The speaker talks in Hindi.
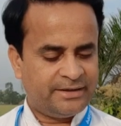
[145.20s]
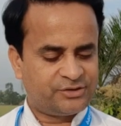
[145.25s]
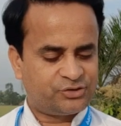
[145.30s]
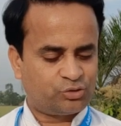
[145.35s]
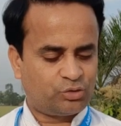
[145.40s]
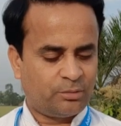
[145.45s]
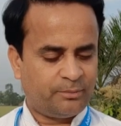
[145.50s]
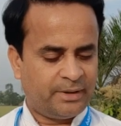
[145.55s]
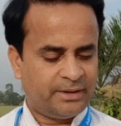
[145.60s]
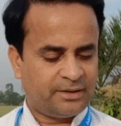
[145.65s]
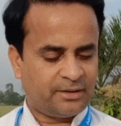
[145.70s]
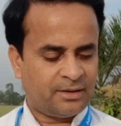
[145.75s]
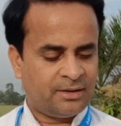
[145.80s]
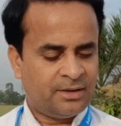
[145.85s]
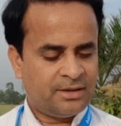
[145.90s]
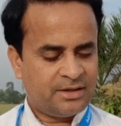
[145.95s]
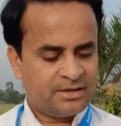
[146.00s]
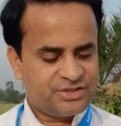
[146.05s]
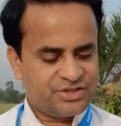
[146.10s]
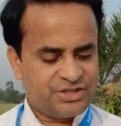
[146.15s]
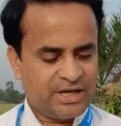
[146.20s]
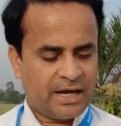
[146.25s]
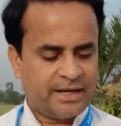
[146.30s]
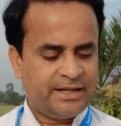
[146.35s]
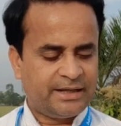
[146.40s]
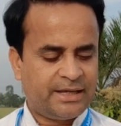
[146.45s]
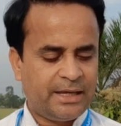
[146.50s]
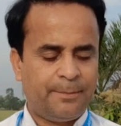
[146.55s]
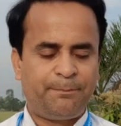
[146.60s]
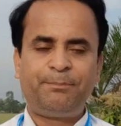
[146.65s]
इंस्ट्रूमेंट
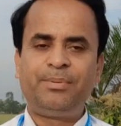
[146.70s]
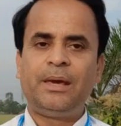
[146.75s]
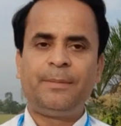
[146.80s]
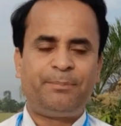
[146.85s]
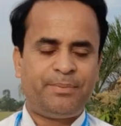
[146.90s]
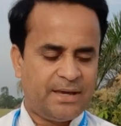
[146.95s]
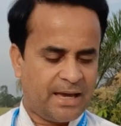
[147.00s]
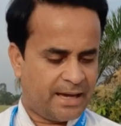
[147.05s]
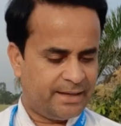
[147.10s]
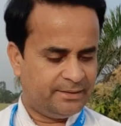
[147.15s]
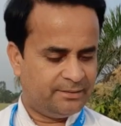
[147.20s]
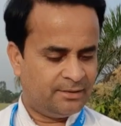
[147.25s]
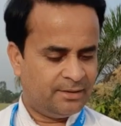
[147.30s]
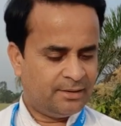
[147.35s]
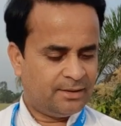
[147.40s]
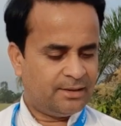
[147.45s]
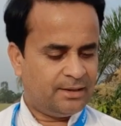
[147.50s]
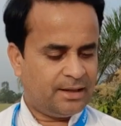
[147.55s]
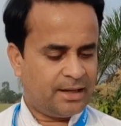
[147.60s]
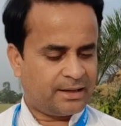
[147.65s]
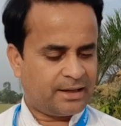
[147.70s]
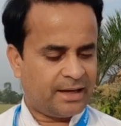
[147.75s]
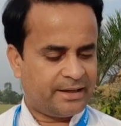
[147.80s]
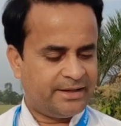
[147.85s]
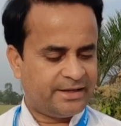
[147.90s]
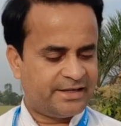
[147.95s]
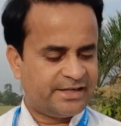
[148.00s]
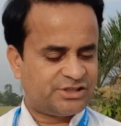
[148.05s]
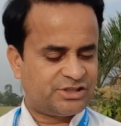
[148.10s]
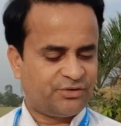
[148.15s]
यानी कि पीपीआई
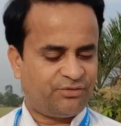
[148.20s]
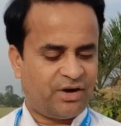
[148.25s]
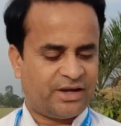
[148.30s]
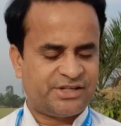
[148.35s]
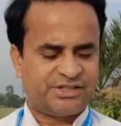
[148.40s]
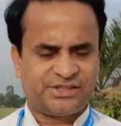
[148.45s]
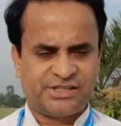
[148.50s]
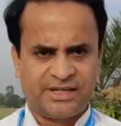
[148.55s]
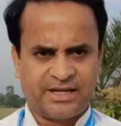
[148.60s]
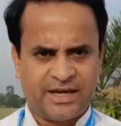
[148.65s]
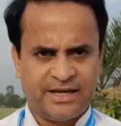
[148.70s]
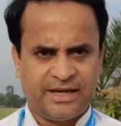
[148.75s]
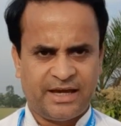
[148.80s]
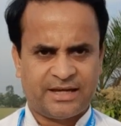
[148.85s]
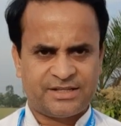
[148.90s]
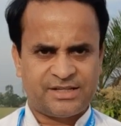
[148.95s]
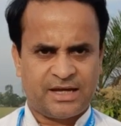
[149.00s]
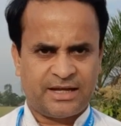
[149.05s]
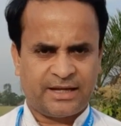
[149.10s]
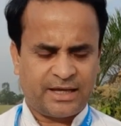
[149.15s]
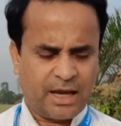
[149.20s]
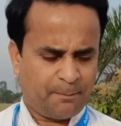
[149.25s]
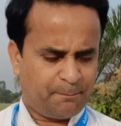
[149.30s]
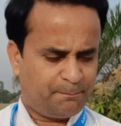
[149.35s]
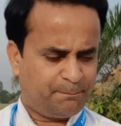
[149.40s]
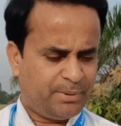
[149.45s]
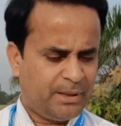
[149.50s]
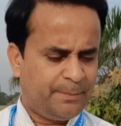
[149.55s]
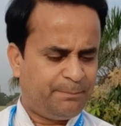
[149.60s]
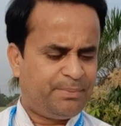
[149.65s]
लगाने की सिफारिश की गई है यानी कि अब
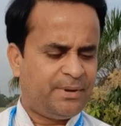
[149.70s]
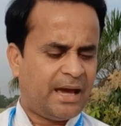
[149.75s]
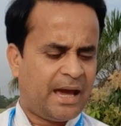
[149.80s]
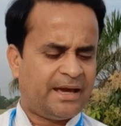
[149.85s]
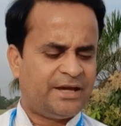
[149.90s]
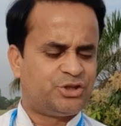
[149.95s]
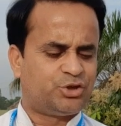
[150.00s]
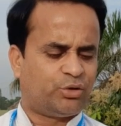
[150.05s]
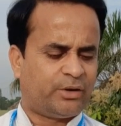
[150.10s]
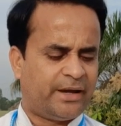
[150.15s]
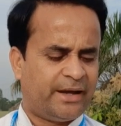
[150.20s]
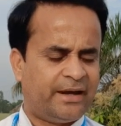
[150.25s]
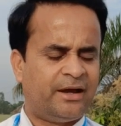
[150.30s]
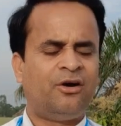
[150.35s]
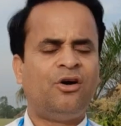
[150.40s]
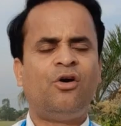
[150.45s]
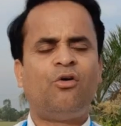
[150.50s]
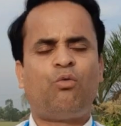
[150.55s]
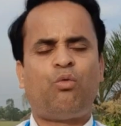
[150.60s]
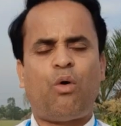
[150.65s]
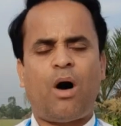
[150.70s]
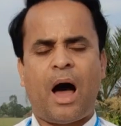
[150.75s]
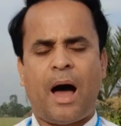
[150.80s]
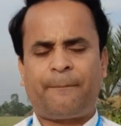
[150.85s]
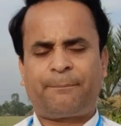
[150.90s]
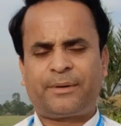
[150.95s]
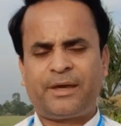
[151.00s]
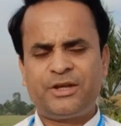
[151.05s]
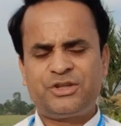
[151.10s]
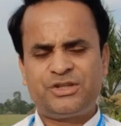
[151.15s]
पीपीआई जो है वो
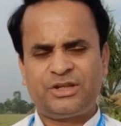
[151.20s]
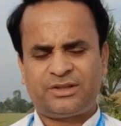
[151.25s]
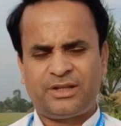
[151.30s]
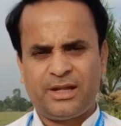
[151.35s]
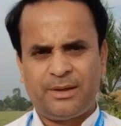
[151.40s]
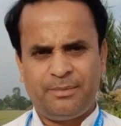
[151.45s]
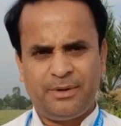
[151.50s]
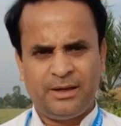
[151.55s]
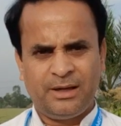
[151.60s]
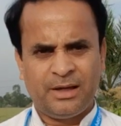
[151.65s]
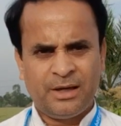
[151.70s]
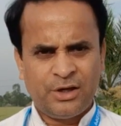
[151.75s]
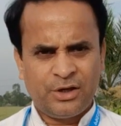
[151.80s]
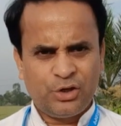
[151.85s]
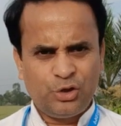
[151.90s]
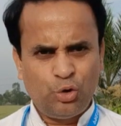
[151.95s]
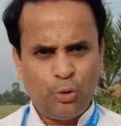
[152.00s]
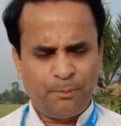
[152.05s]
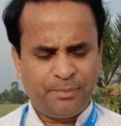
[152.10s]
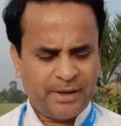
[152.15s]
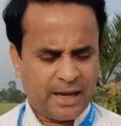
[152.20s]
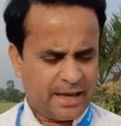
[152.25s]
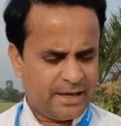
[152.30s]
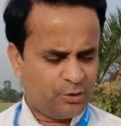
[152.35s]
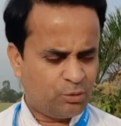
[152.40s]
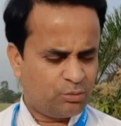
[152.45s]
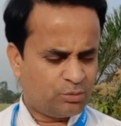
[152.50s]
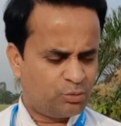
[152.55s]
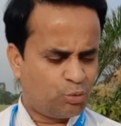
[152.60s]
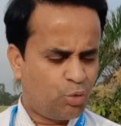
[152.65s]
आपकी जितनी भी
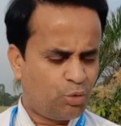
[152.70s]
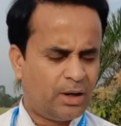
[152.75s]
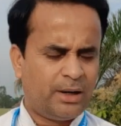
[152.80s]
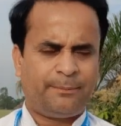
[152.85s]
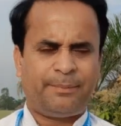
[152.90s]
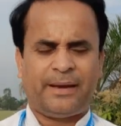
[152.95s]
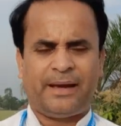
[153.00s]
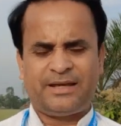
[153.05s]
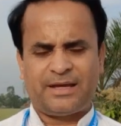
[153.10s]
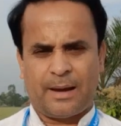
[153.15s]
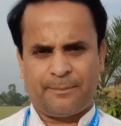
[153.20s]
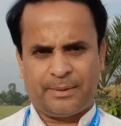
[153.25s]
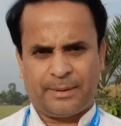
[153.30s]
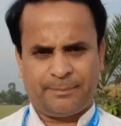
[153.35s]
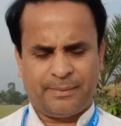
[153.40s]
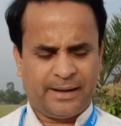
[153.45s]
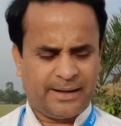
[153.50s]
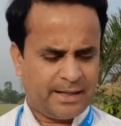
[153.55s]
यूपीआई गूगल पे या फिर